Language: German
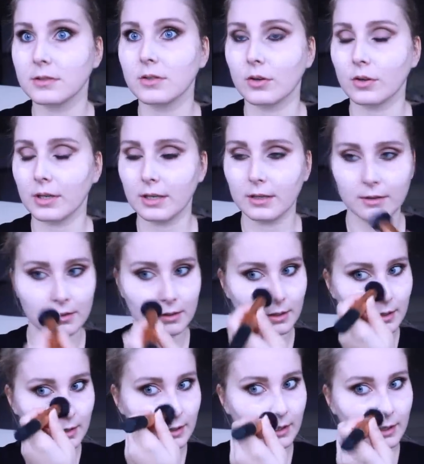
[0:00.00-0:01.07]
sorry,
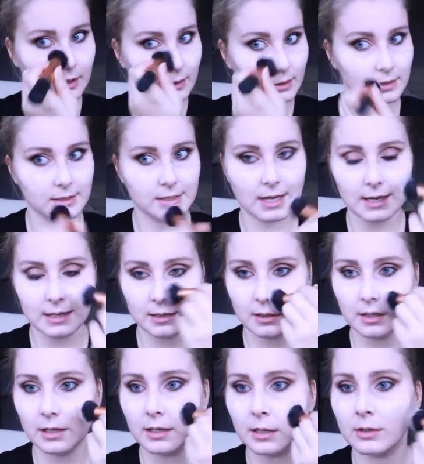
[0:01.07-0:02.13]
dann
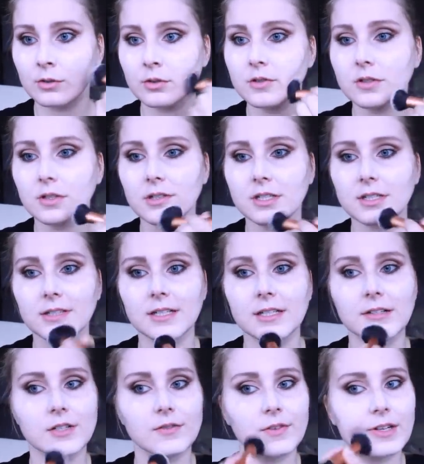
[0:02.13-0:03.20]
äh, nützt euch das ja
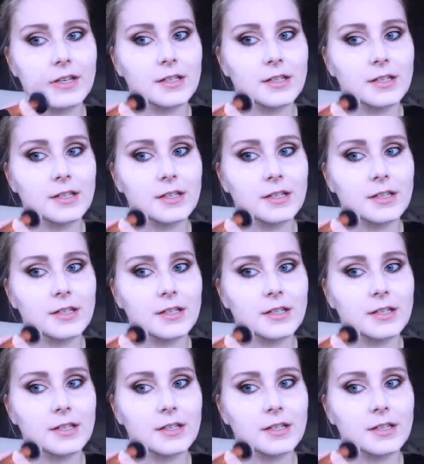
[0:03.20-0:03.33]
nicht viel.